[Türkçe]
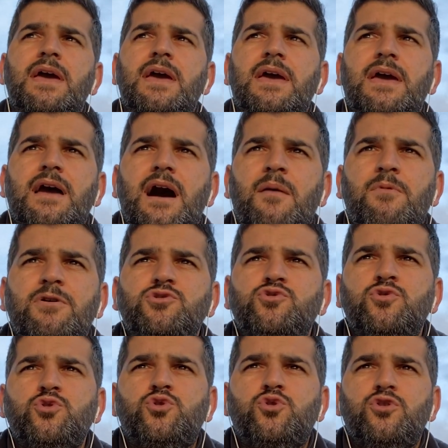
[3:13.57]
E, ama
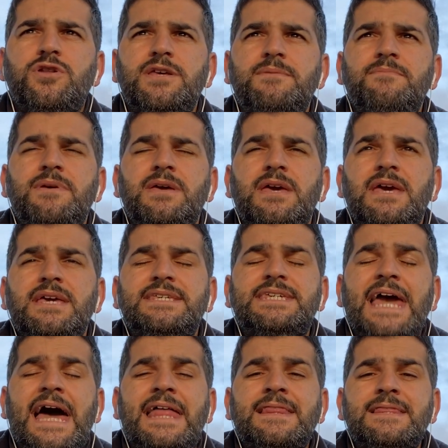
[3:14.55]
şunu söyleyeyim.
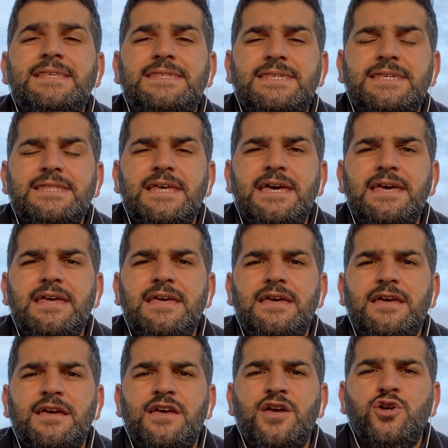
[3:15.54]
Kendisi de
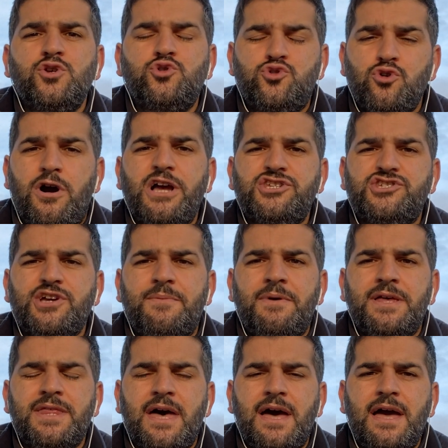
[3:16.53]
şu
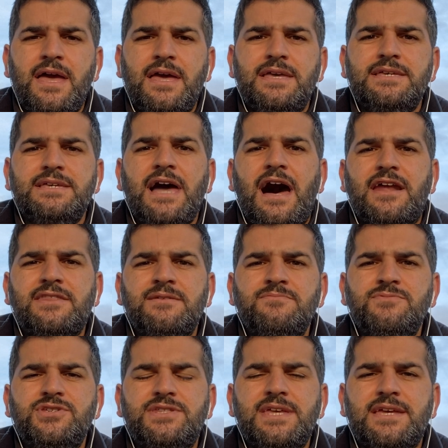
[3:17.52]
aşamada
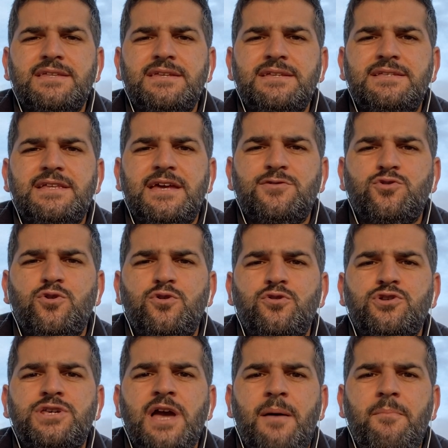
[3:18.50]
yardımcı teknik
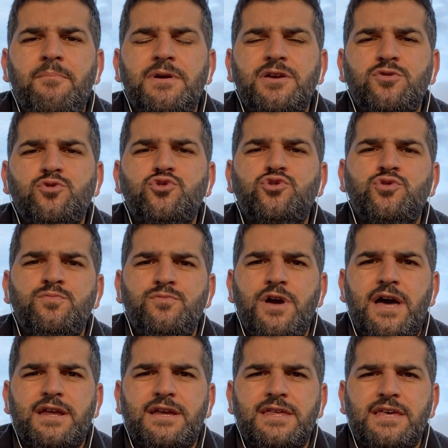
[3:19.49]
direktörlük yapmayı
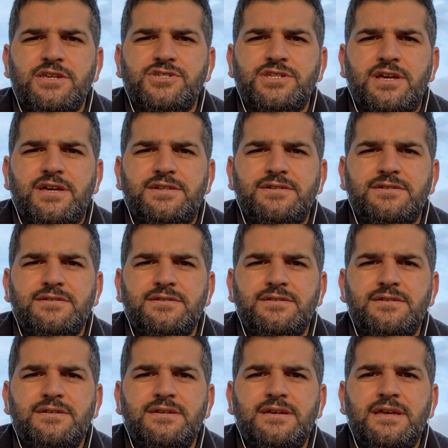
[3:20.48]
düşünmüyor arkadaşlar.
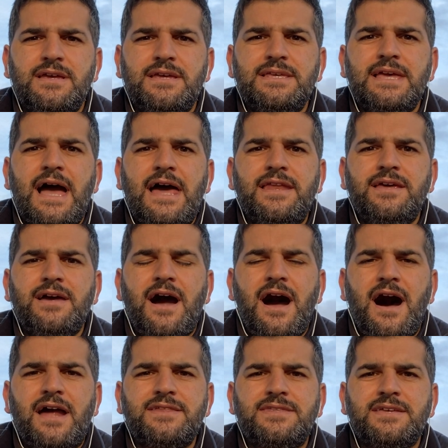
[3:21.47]
Yani
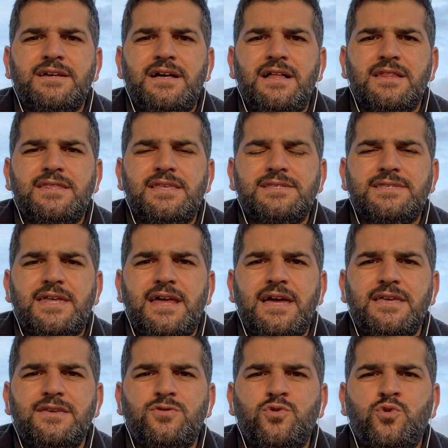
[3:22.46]
artık
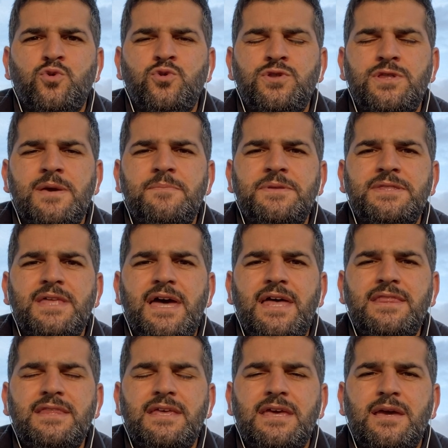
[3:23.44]
Galatasaray gündeminden